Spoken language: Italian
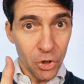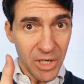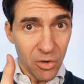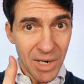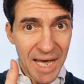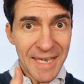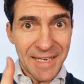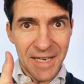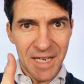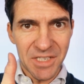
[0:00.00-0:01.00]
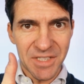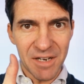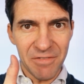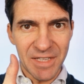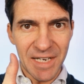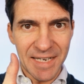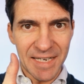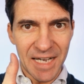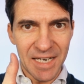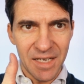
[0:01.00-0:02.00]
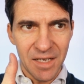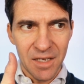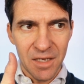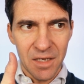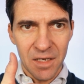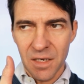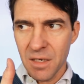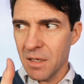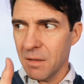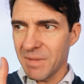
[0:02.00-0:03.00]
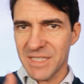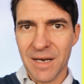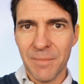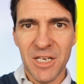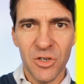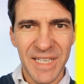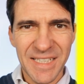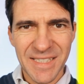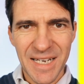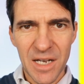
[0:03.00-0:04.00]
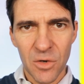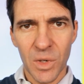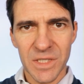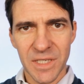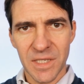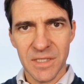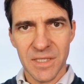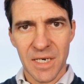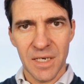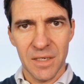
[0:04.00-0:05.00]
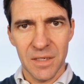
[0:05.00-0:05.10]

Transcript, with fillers: Dona un like e iscriviti al canale. Ma sarà meglio a destra o a sinistra?